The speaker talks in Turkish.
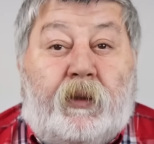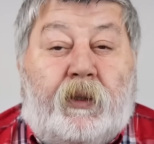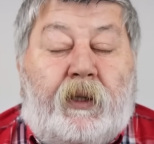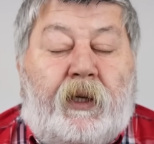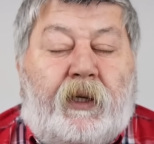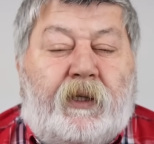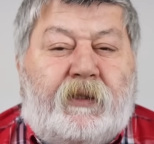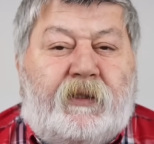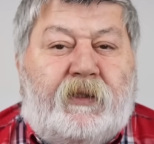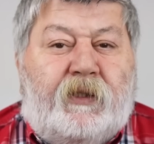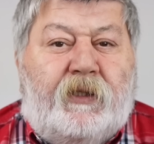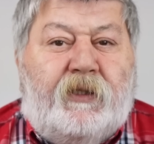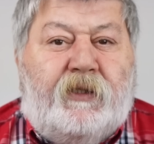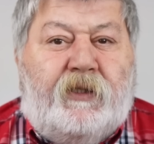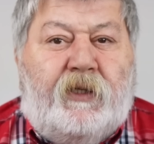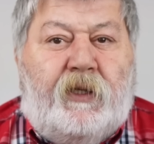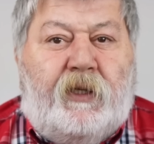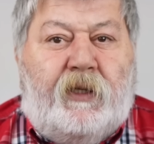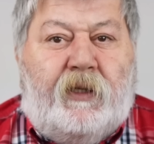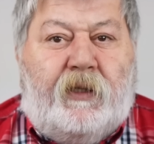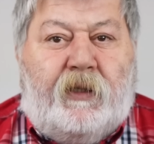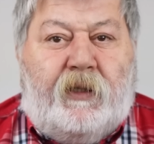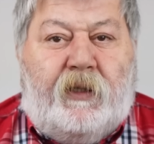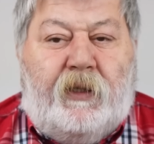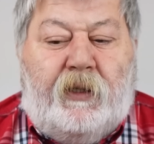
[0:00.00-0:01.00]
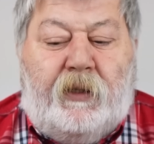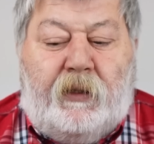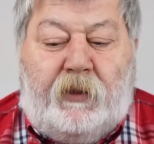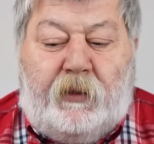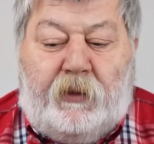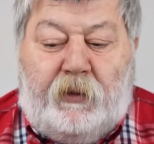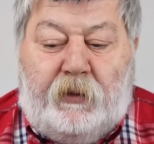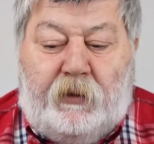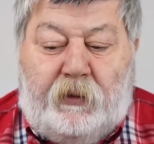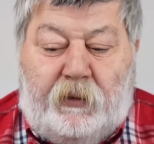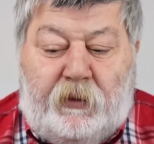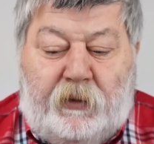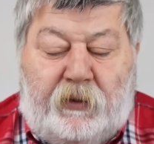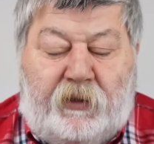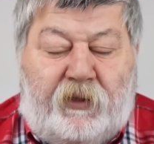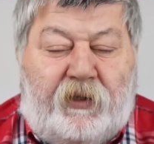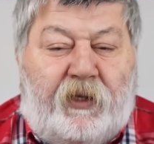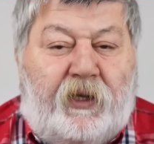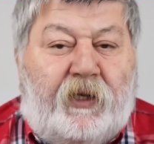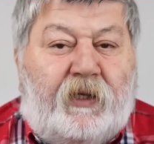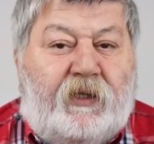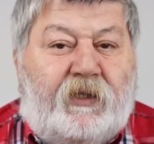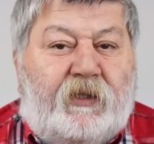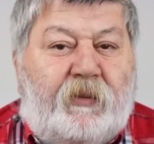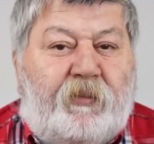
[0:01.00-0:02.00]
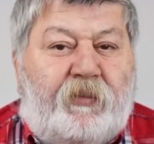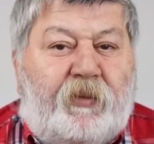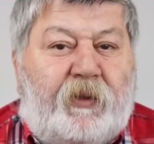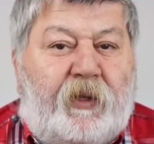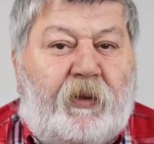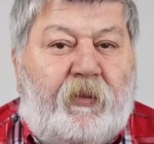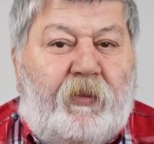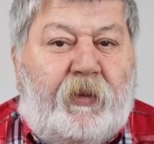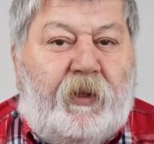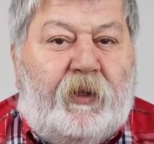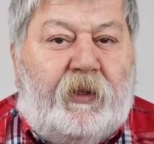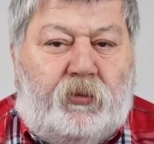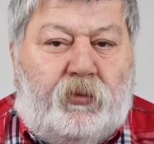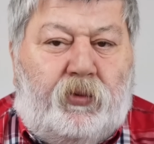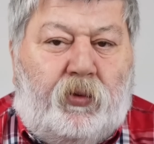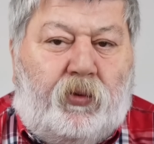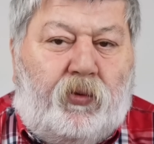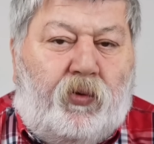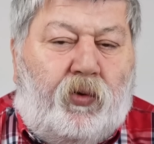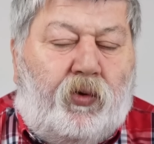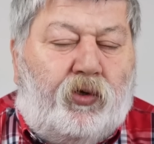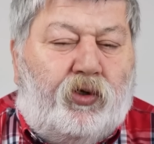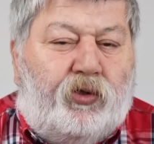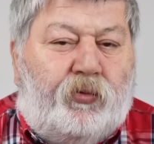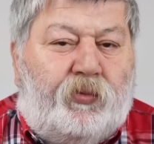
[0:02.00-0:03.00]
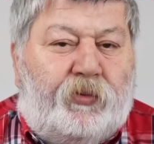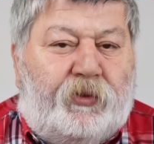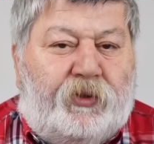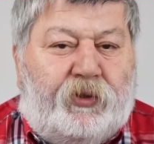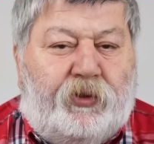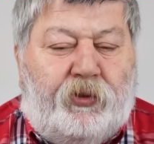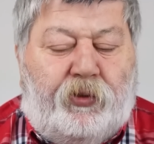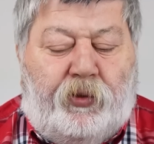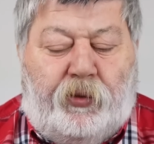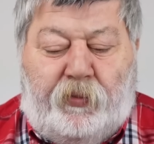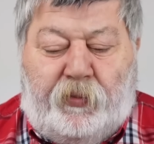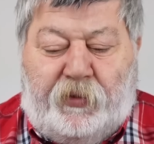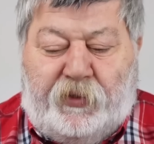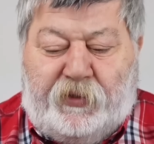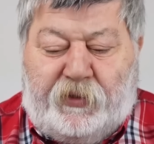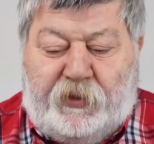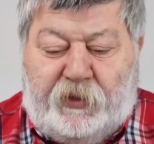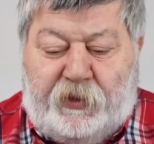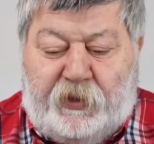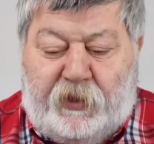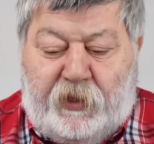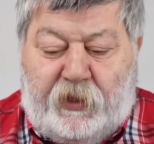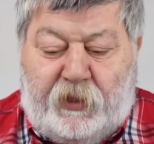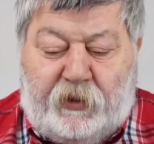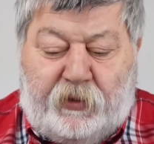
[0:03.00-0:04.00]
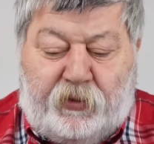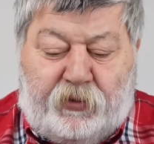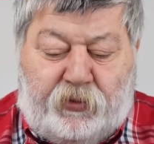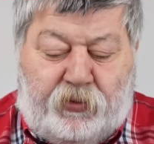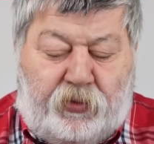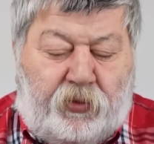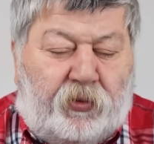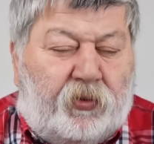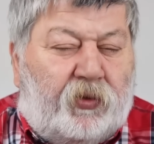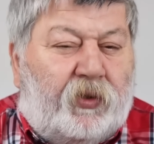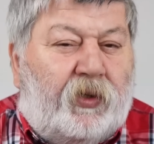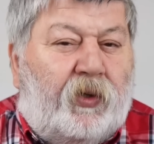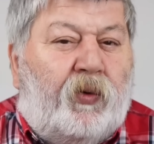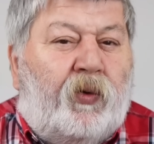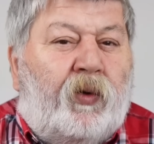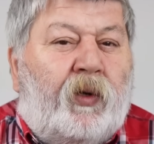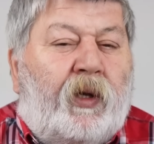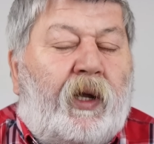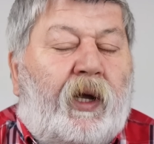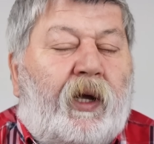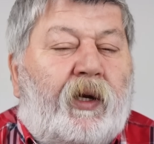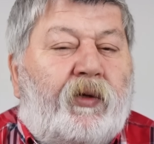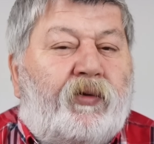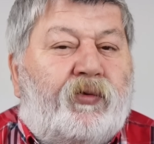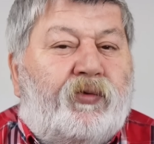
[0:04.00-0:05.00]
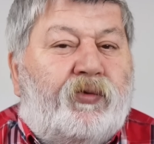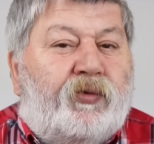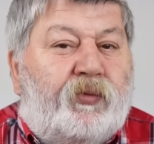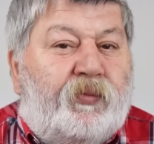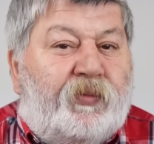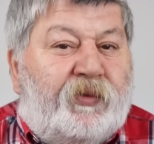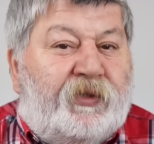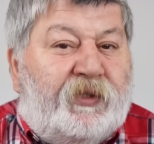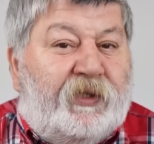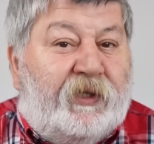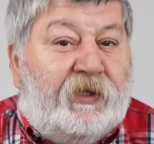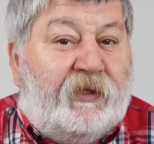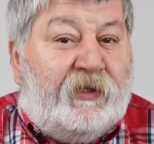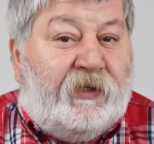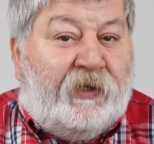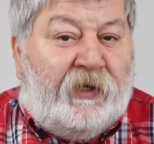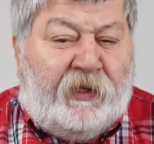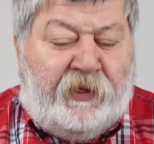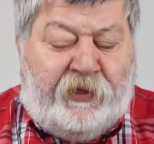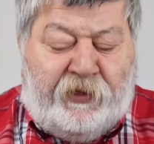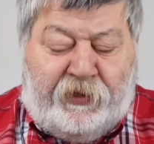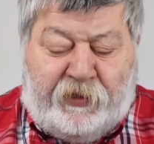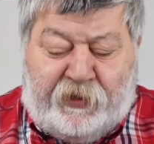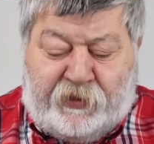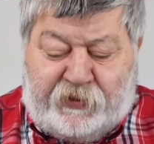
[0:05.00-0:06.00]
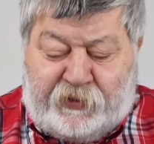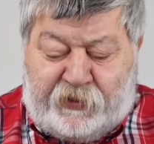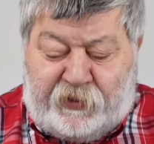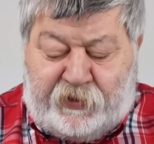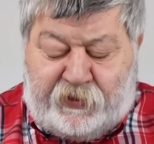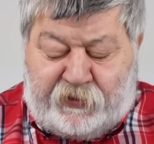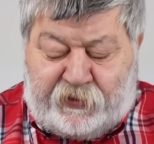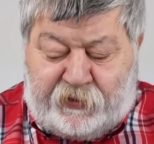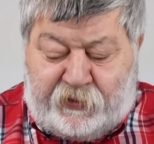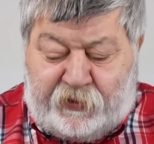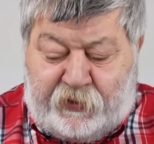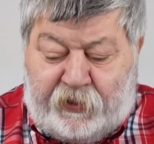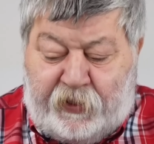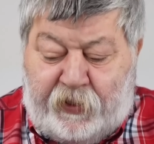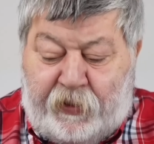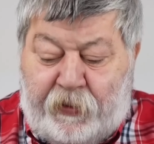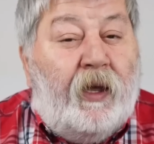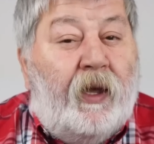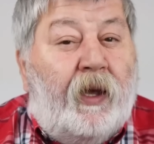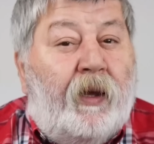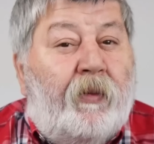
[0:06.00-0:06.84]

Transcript: Gazetecilikte e, tekzip yemek çok hoş bir şey olmasa da çok da olağanüstü bir şey değildir esasında.